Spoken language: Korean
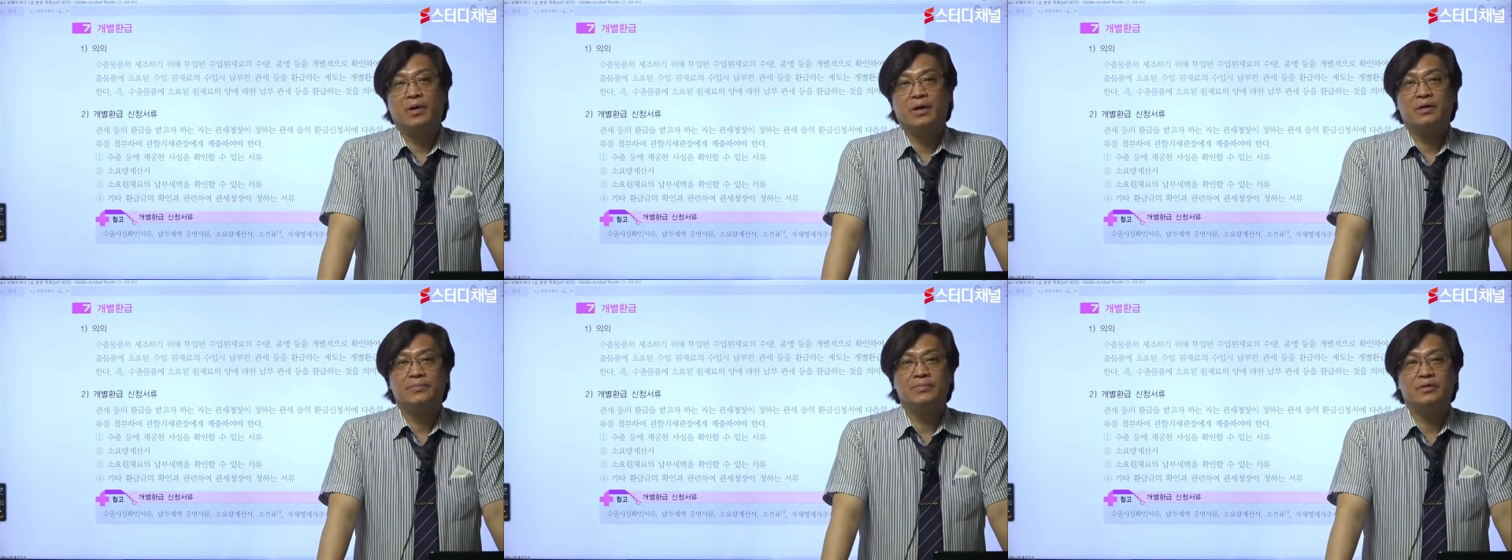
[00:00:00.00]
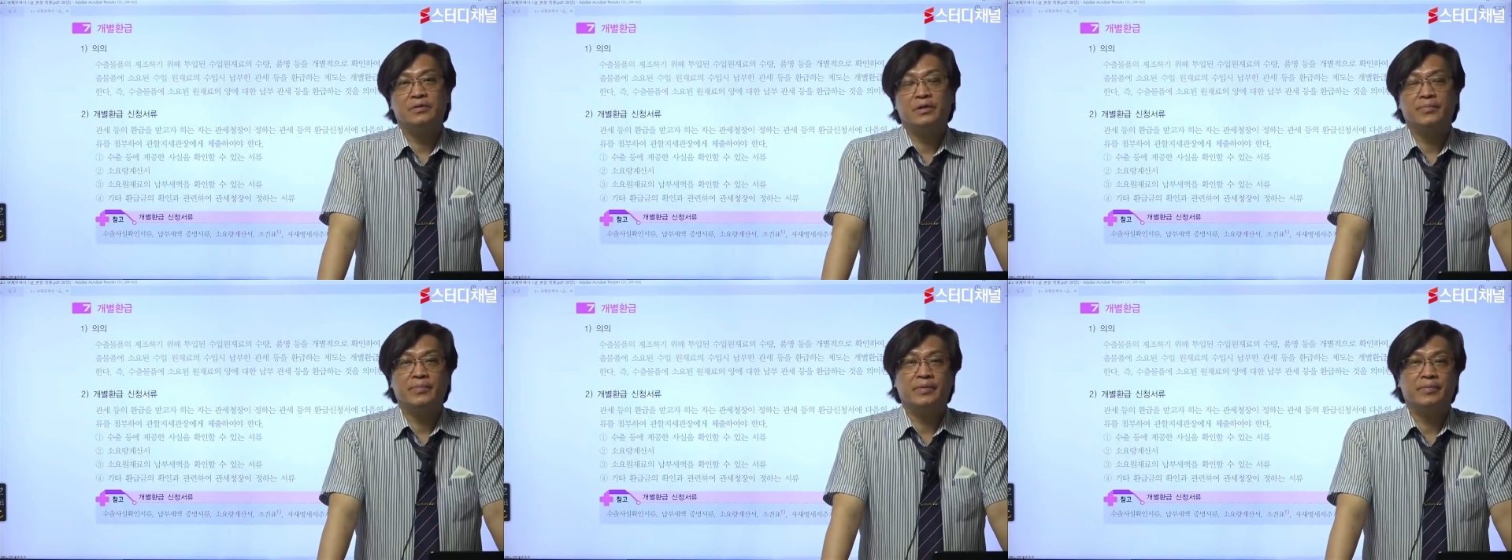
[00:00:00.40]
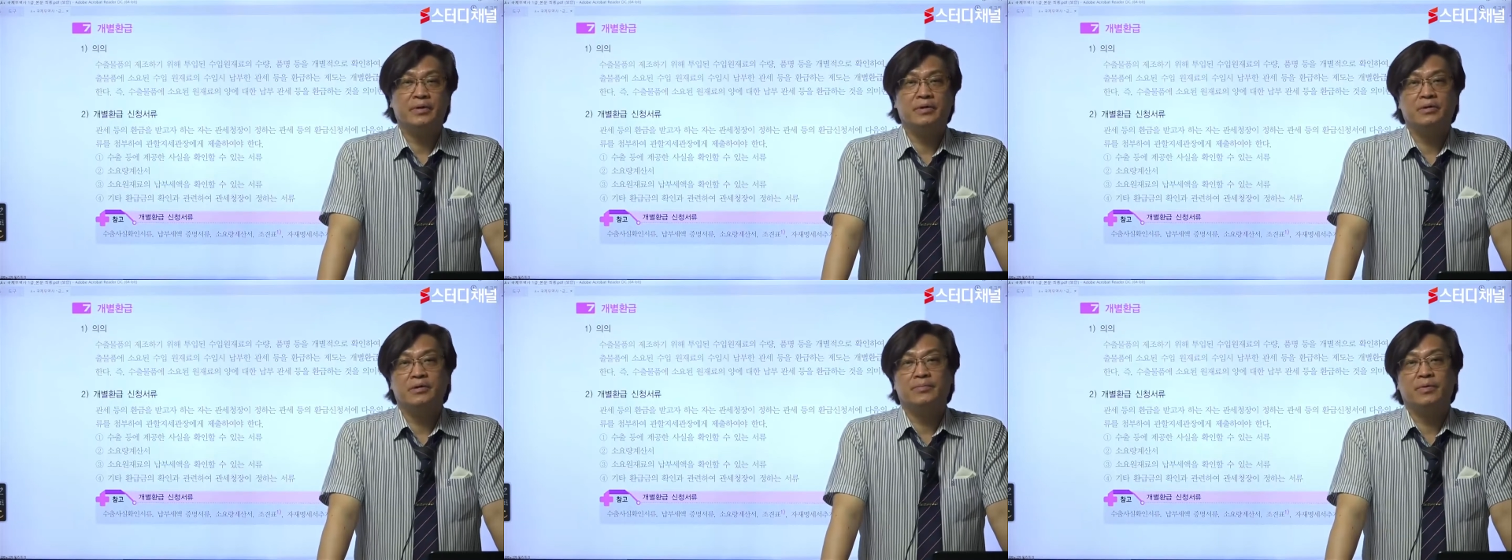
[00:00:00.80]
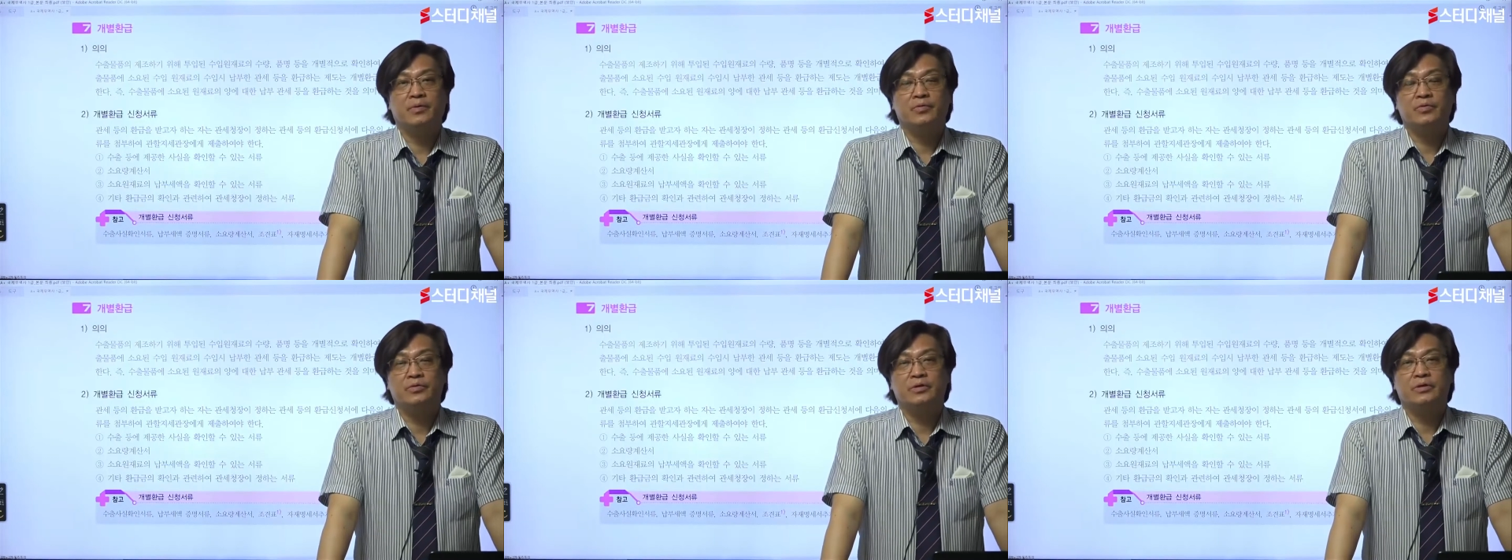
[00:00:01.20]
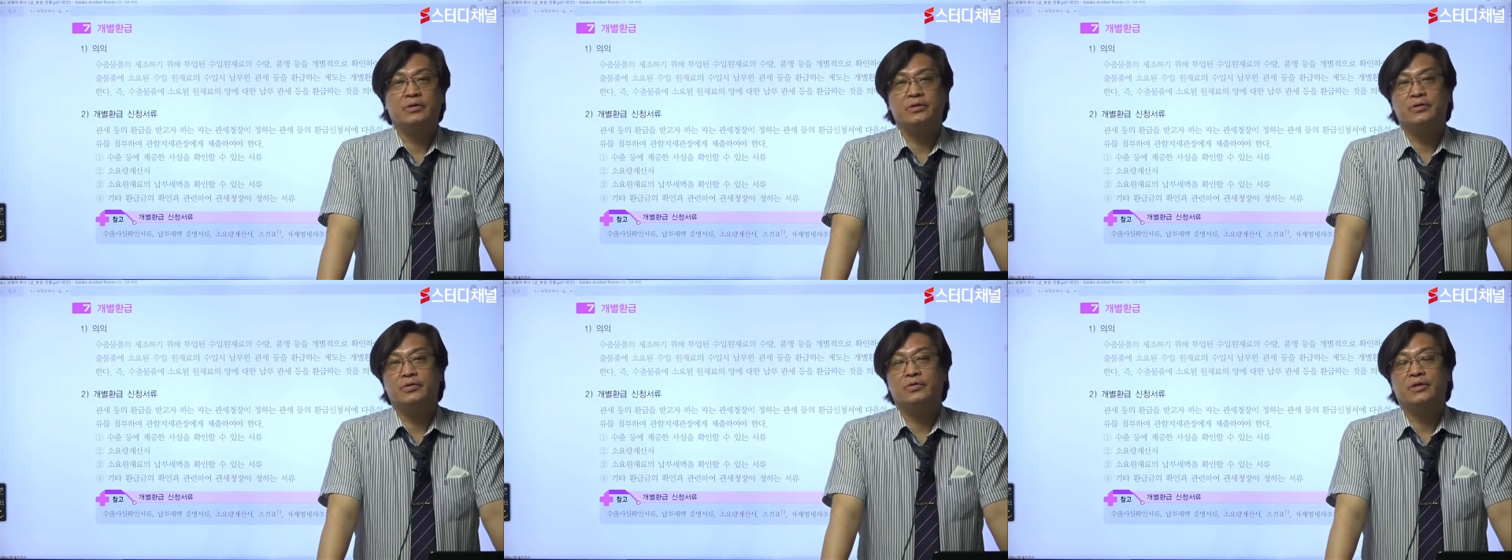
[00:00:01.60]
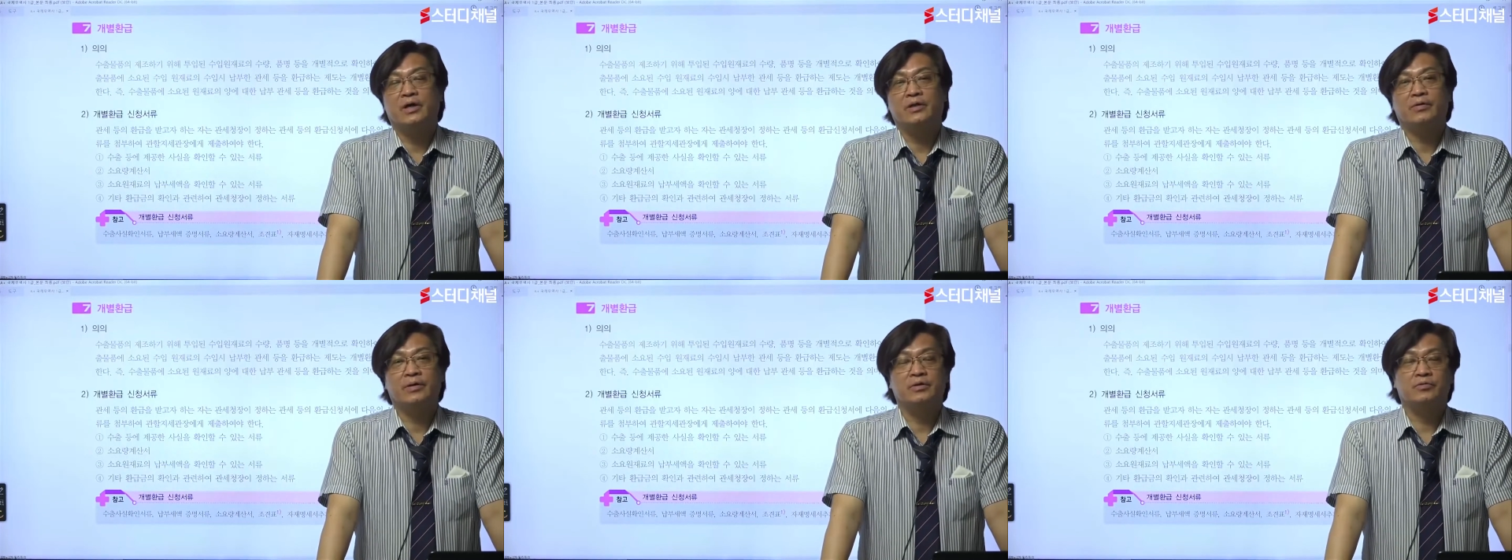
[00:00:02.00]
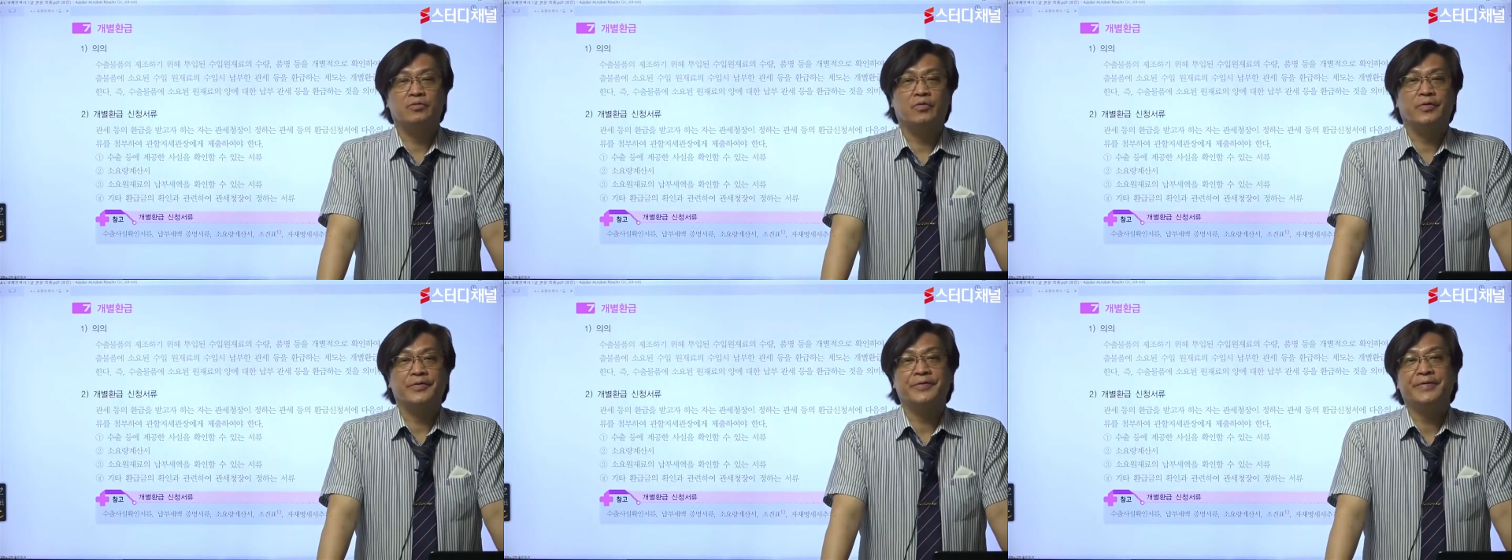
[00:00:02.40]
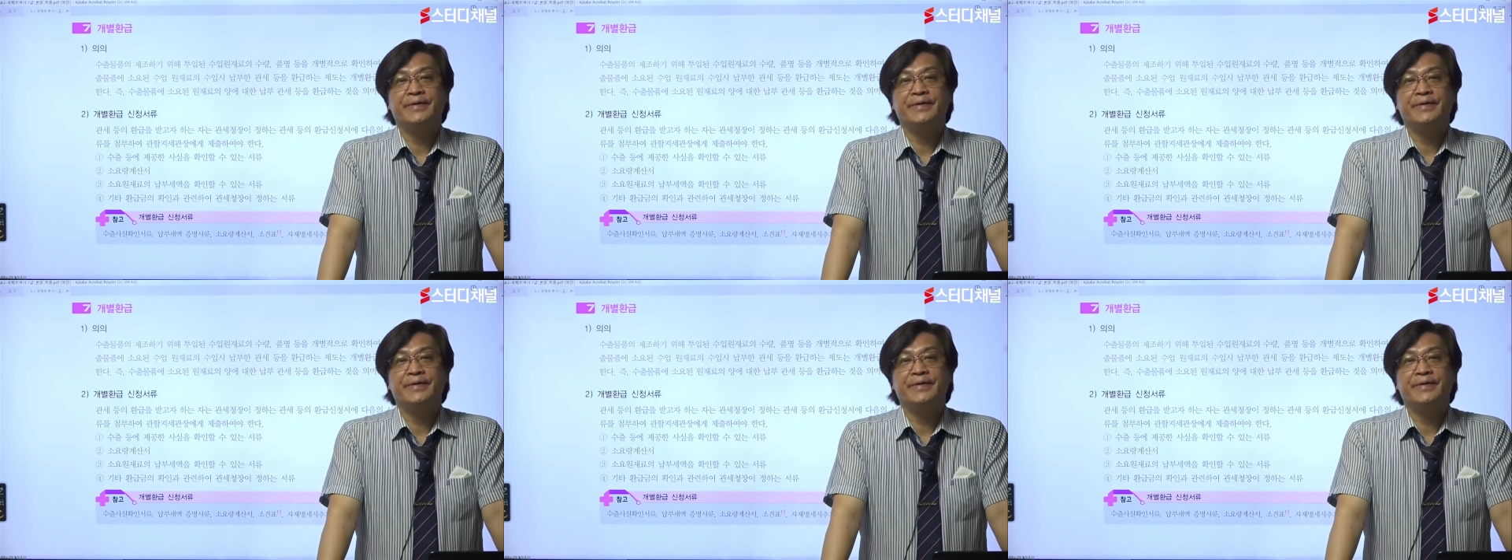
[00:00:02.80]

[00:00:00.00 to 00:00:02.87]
환급 특례법에 있는 법 규정이 그대로 다 나와 있죠.